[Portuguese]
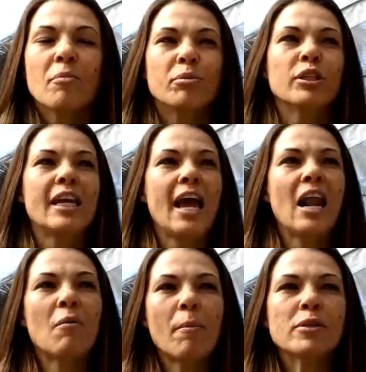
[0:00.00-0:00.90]
porque
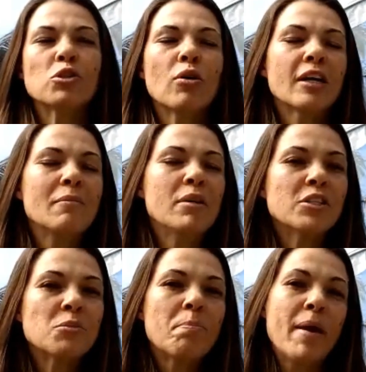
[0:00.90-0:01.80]
ela é uma pessoa que me
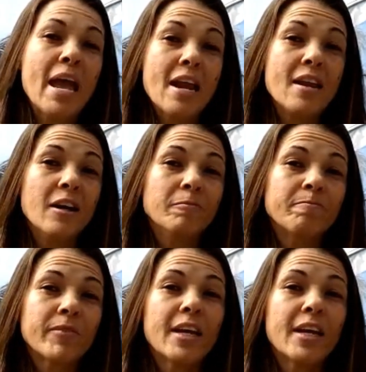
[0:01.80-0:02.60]
espelha.